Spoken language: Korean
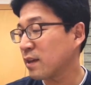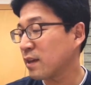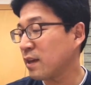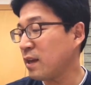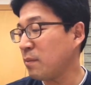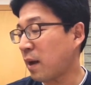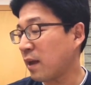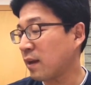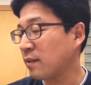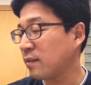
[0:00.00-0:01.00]
1
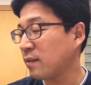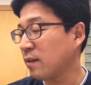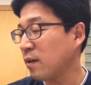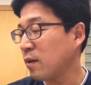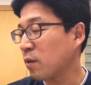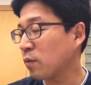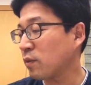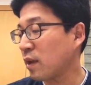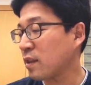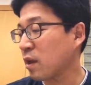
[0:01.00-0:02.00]
마이너스
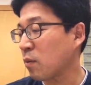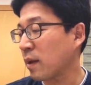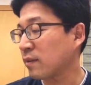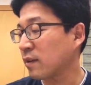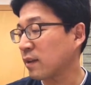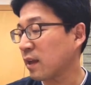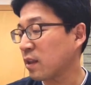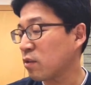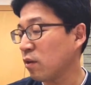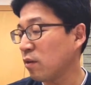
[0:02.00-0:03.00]
코사인 제곱 x가
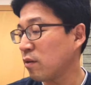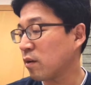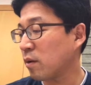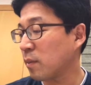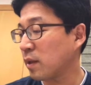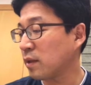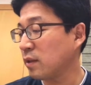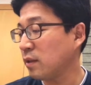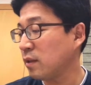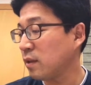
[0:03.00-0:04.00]
되겠죠?
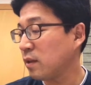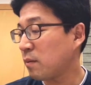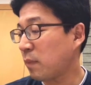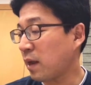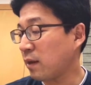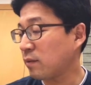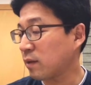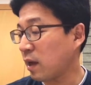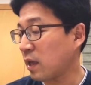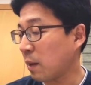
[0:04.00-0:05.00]
그러면은
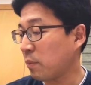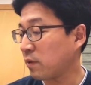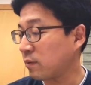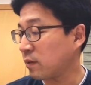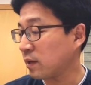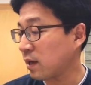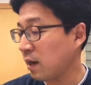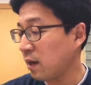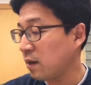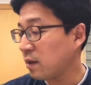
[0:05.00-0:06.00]
마이너스가 이 앞에
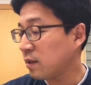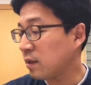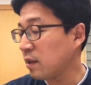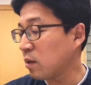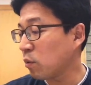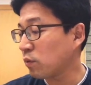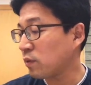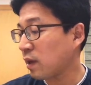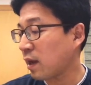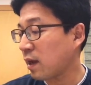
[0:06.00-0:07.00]
있으니까 2
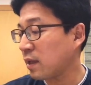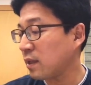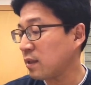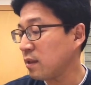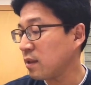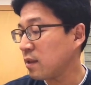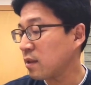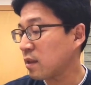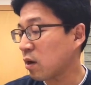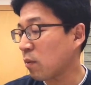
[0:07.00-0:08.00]
코사인
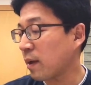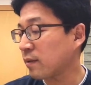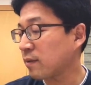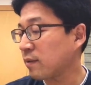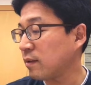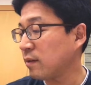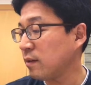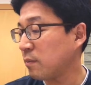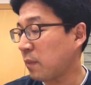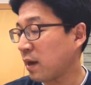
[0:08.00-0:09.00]
제곱
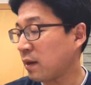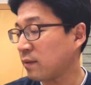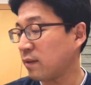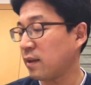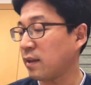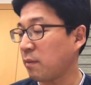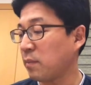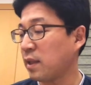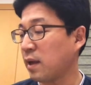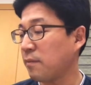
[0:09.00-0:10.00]
x 마이너스 1이
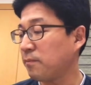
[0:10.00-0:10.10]
됩니다.